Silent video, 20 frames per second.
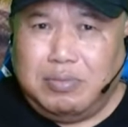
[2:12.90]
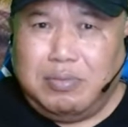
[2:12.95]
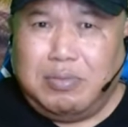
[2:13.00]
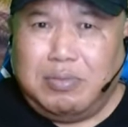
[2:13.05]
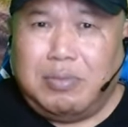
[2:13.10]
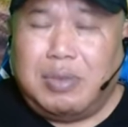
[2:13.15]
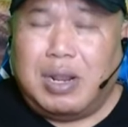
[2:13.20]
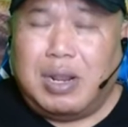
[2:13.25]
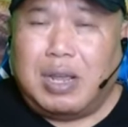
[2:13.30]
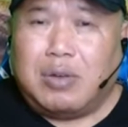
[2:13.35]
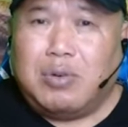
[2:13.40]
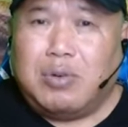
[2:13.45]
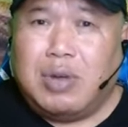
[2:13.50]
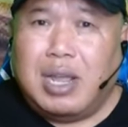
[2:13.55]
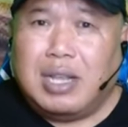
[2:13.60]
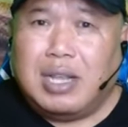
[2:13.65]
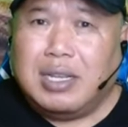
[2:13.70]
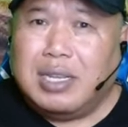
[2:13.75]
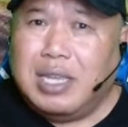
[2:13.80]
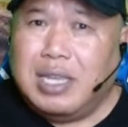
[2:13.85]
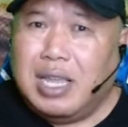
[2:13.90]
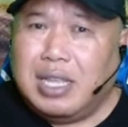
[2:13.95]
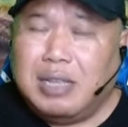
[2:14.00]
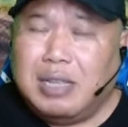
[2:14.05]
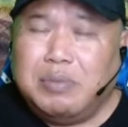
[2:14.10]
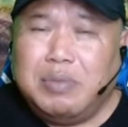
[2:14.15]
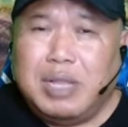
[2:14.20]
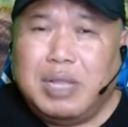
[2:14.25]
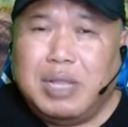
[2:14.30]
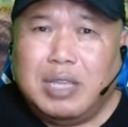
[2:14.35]
melakukan kegiatan
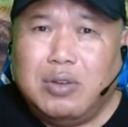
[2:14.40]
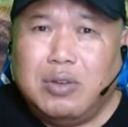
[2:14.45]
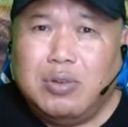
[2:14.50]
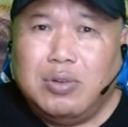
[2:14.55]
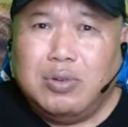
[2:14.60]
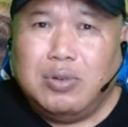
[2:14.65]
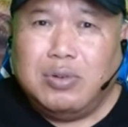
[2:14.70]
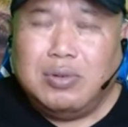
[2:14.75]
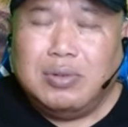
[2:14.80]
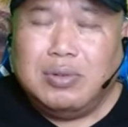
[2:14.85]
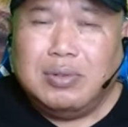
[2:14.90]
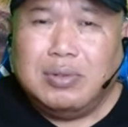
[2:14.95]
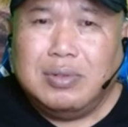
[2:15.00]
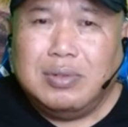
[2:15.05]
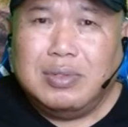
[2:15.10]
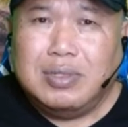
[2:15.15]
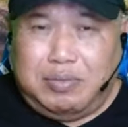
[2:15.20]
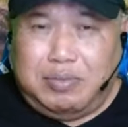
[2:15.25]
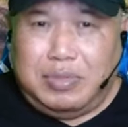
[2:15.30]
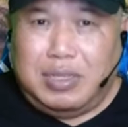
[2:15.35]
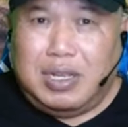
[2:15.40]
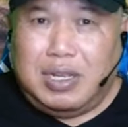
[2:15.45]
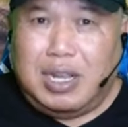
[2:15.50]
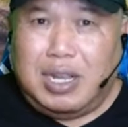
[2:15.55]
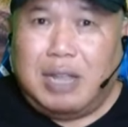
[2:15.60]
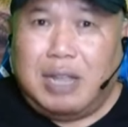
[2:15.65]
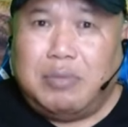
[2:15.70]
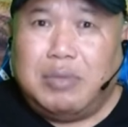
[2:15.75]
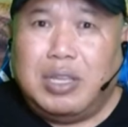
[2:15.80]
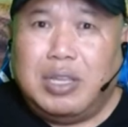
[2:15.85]
mendaki gunung dengan
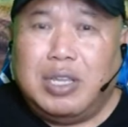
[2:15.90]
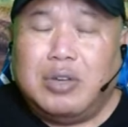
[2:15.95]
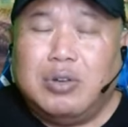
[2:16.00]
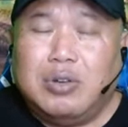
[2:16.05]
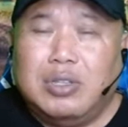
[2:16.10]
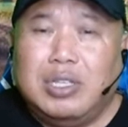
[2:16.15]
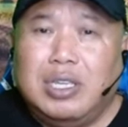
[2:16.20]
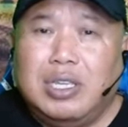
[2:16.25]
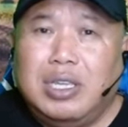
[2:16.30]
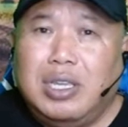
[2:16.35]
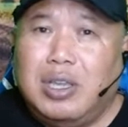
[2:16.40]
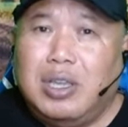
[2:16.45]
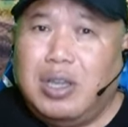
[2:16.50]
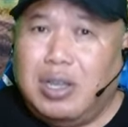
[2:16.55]
mengikuti